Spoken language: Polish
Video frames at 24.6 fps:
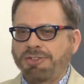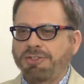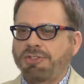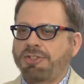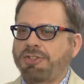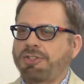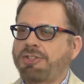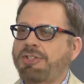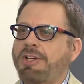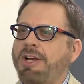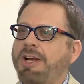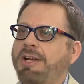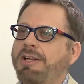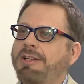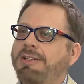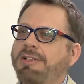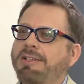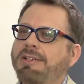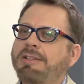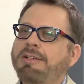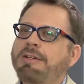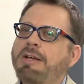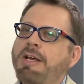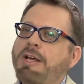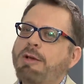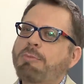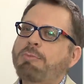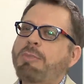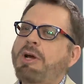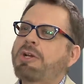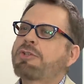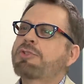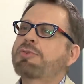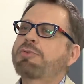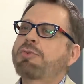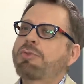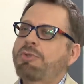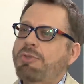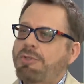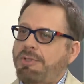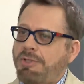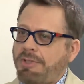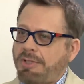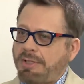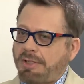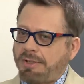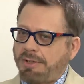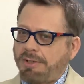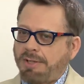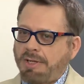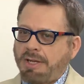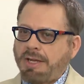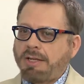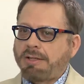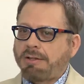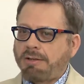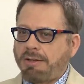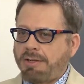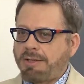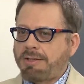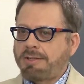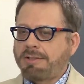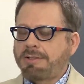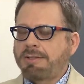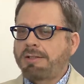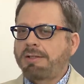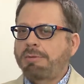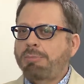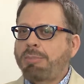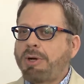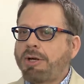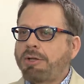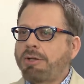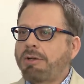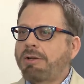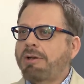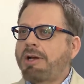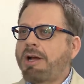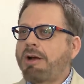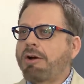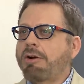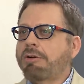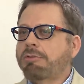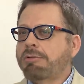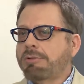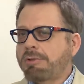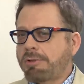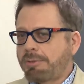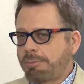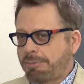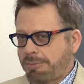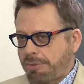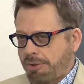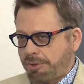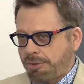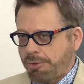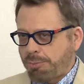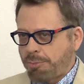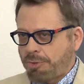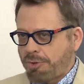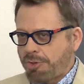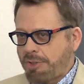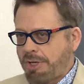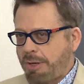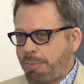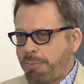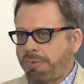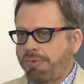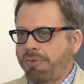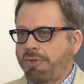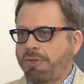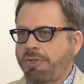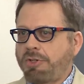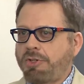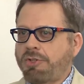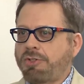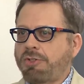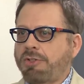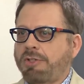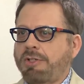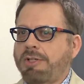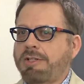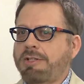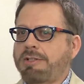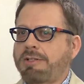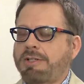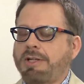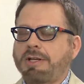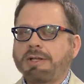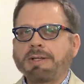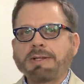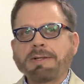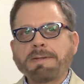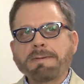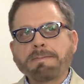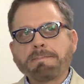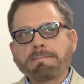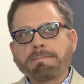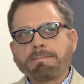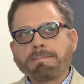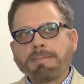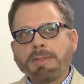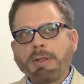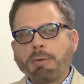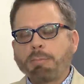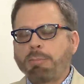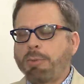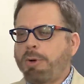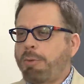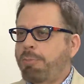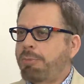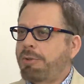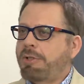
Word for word: dzisiaj i masz swój styl. To jest styl Bajora, o którym też można powiedzieć, że to jest taki pop